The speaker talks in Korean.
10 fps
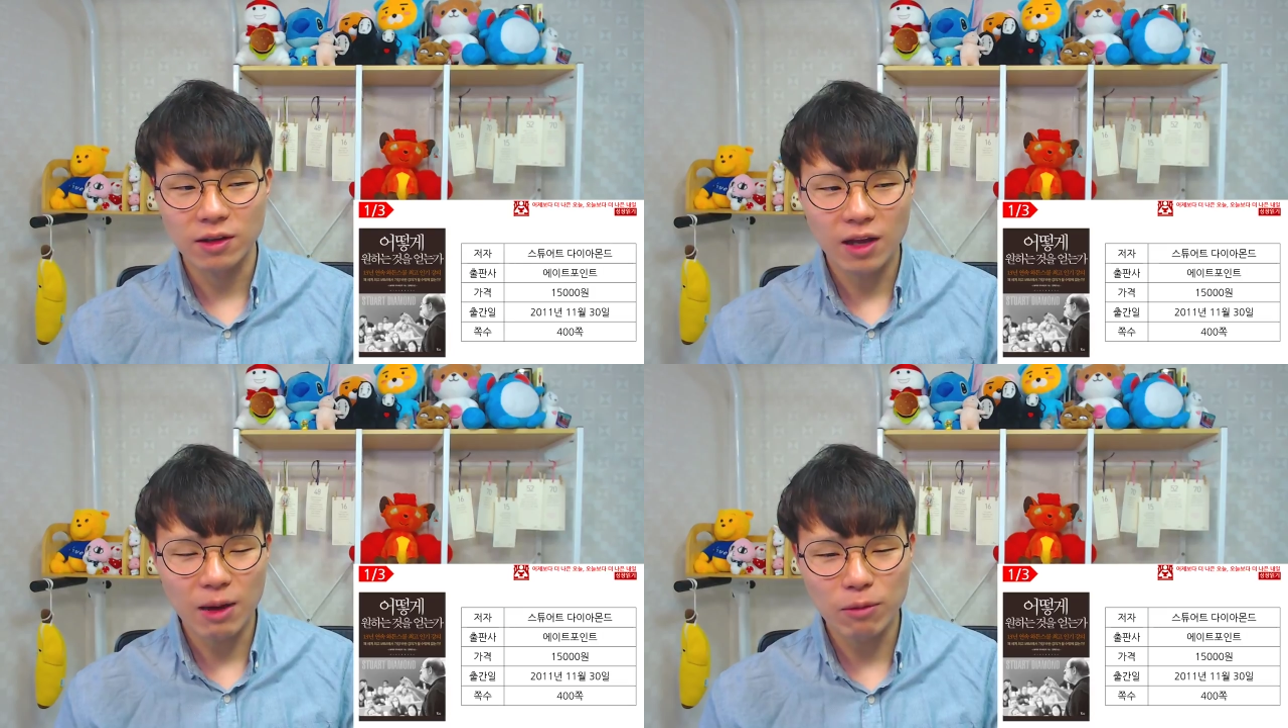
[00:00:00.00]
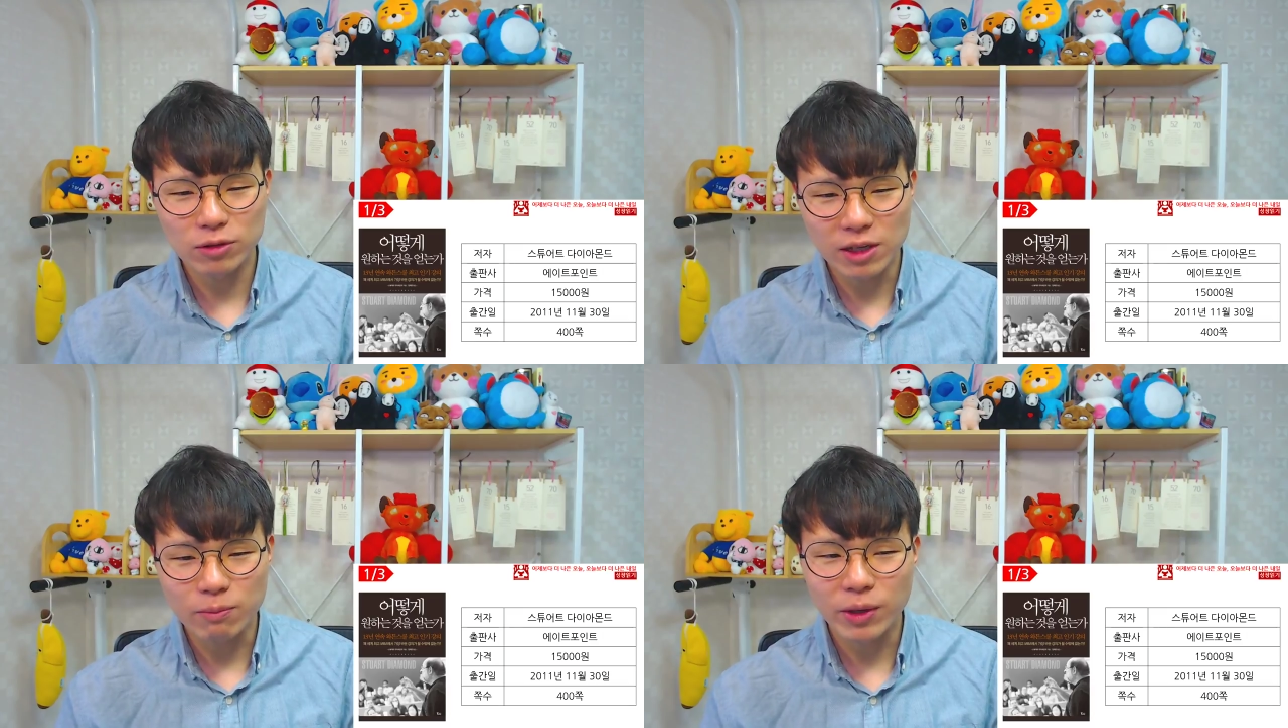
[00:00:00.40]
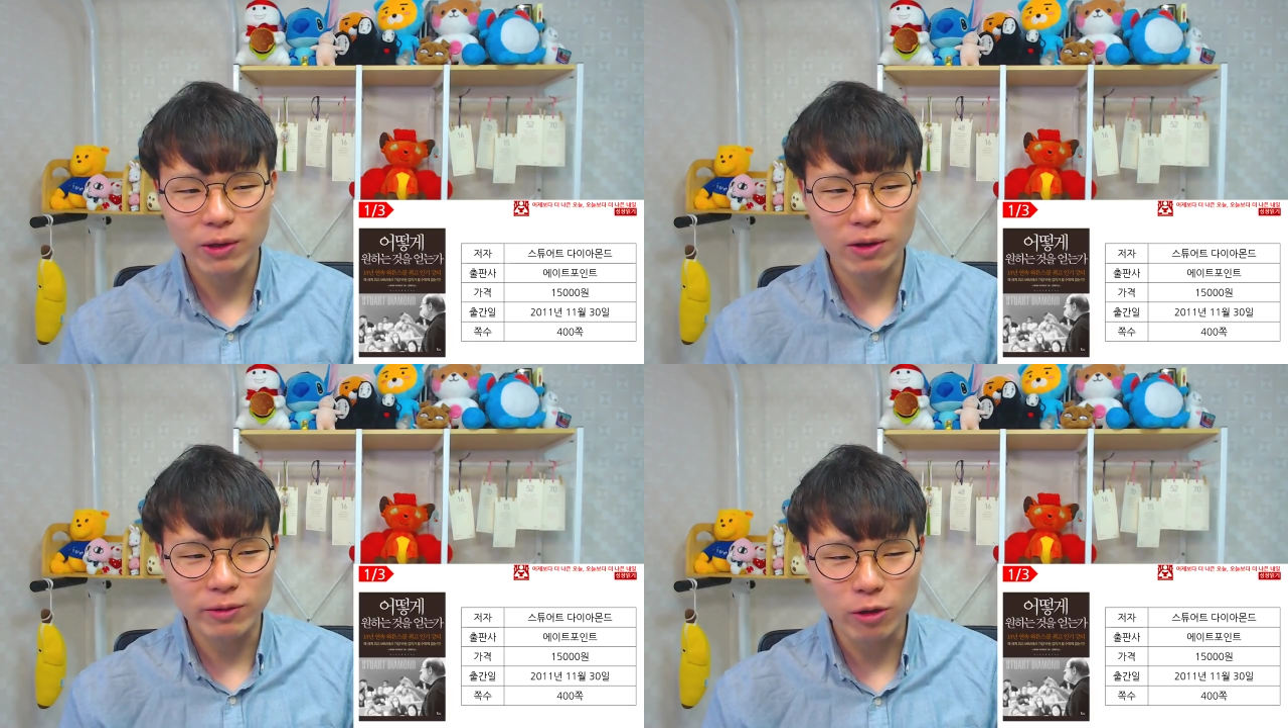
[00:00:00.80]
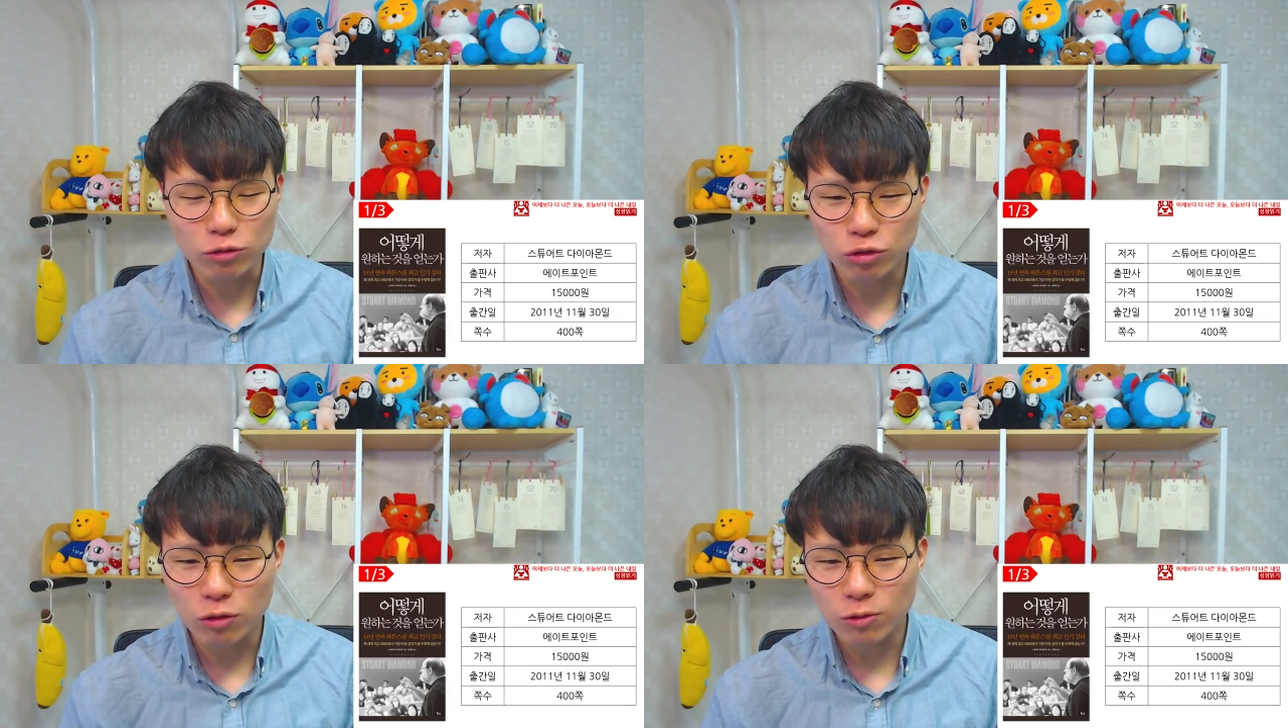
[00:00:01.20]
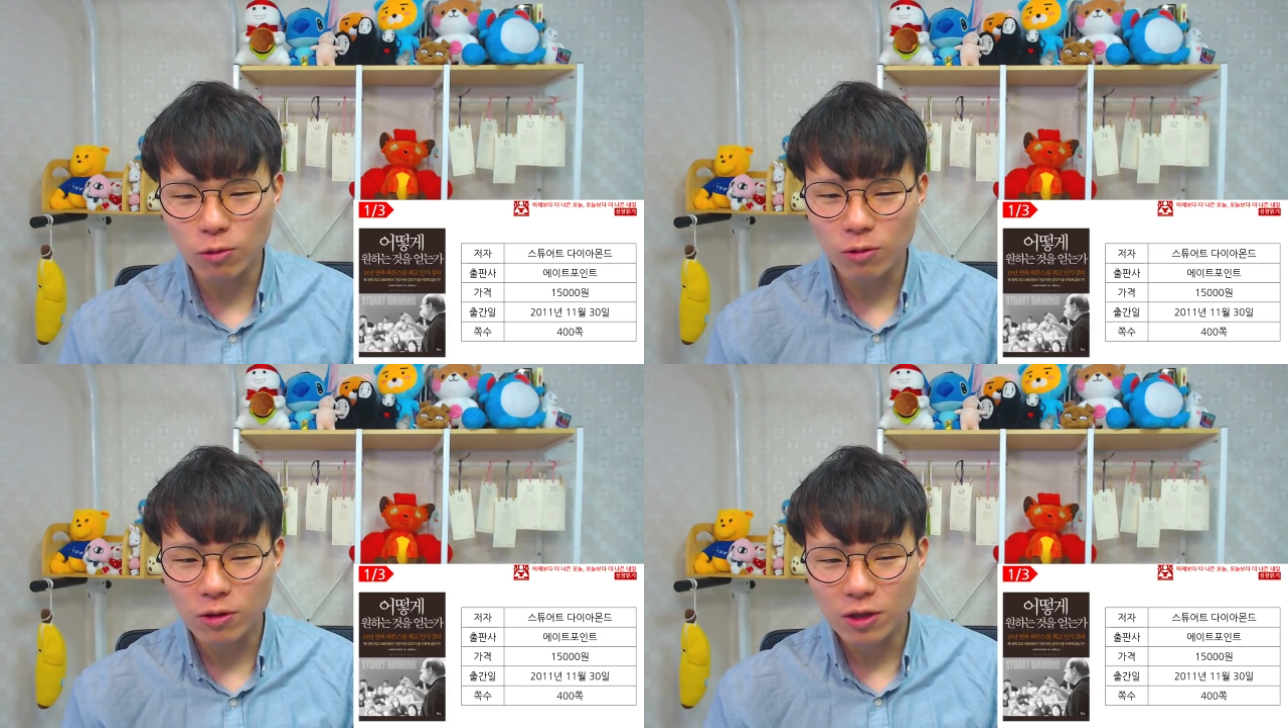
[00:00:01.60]
하버드 MBA와
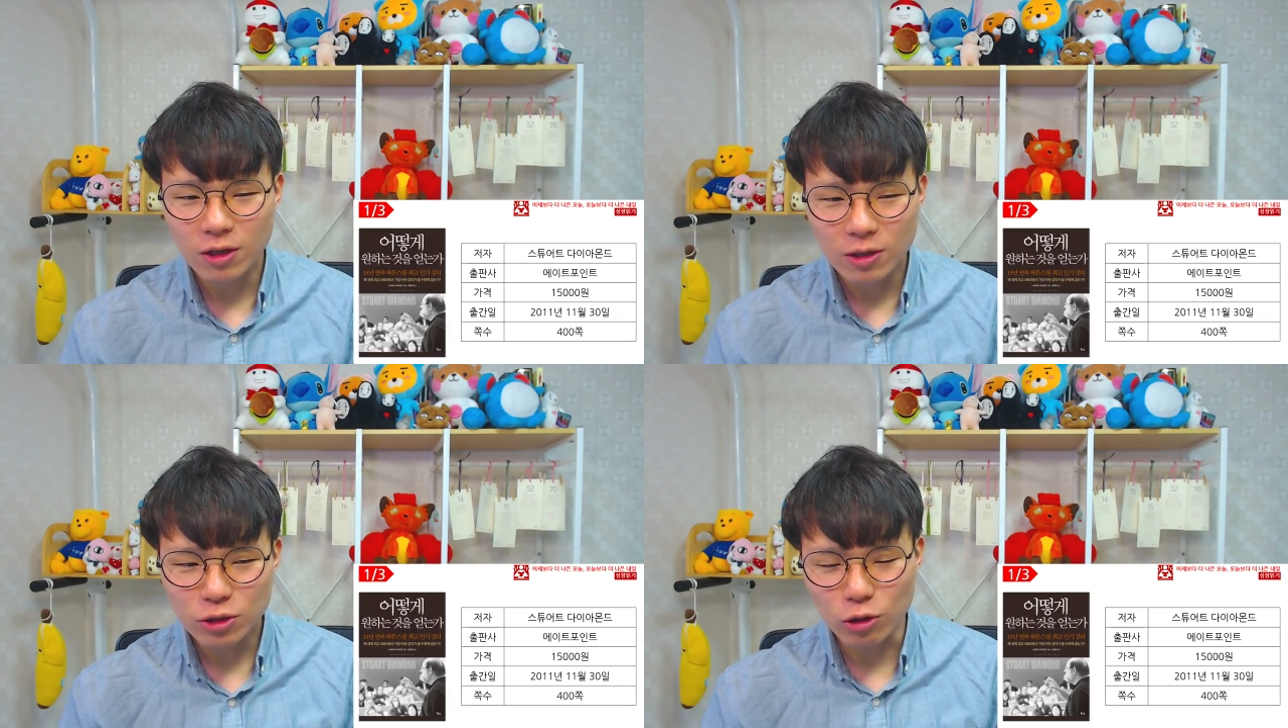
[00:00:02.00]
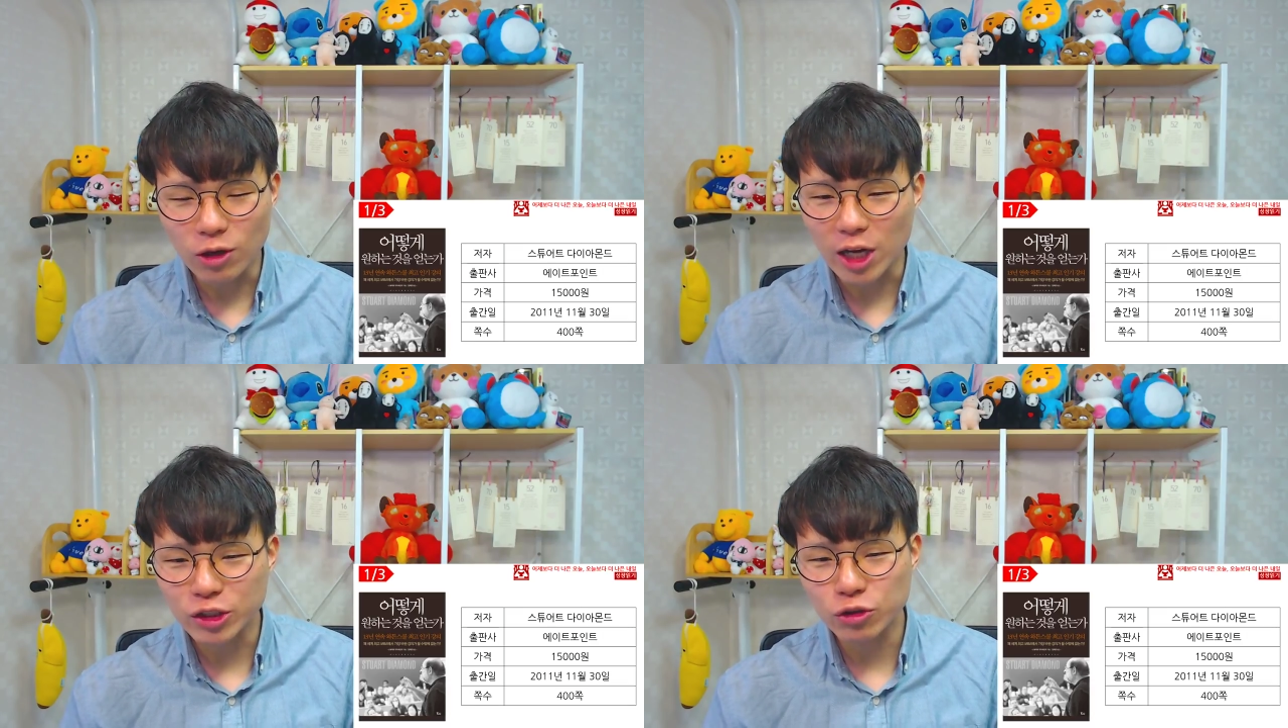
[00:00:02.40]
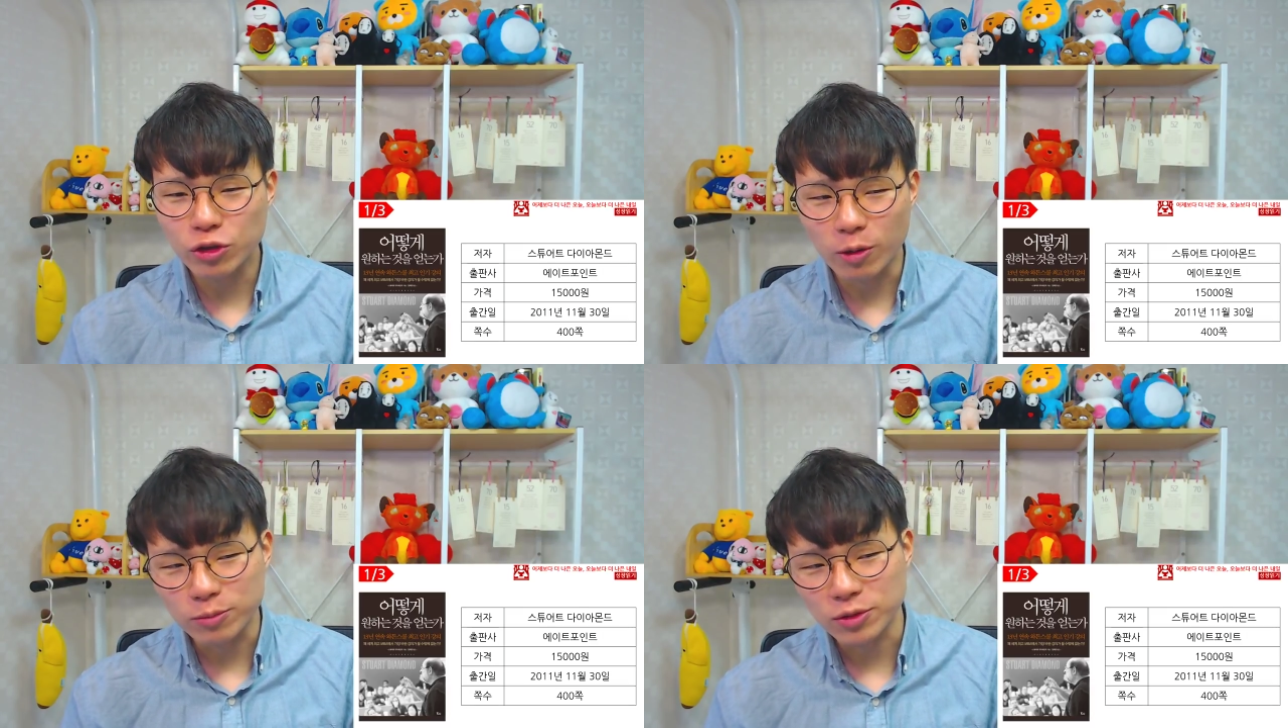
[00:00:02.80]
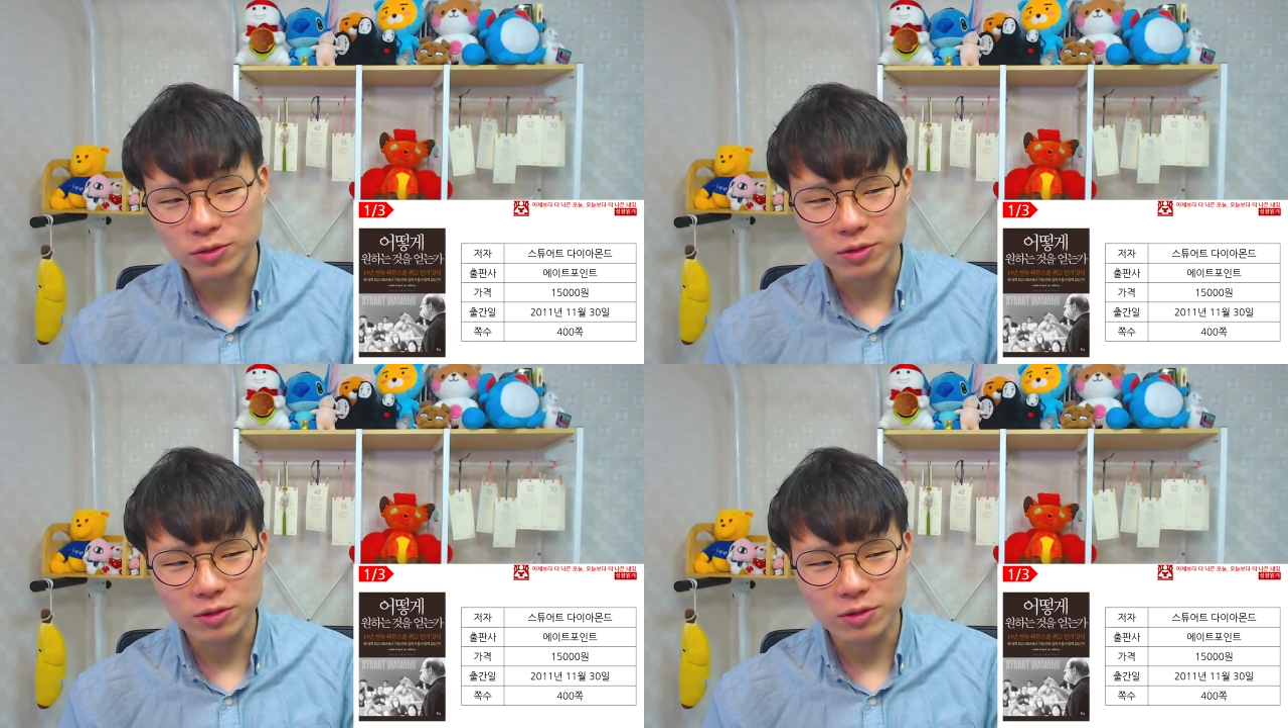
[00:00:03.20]
견주어도 전혀 아쉬울 게 없는